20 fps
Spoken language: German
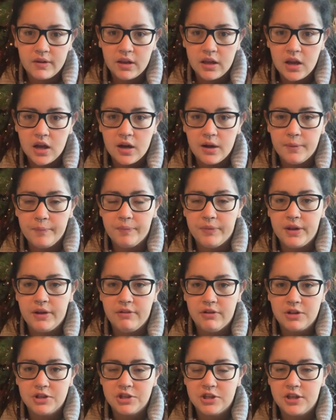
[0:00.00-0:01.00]
Ja,
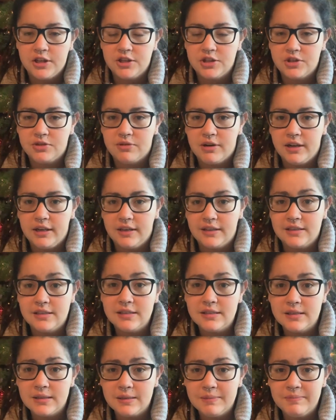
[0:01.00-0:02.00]
never change a running
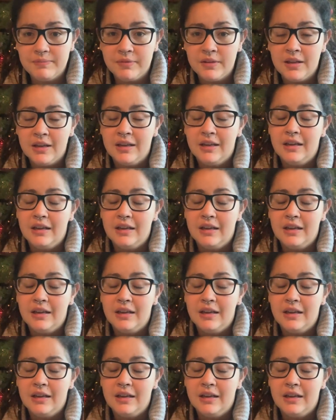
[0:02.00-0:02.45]
system.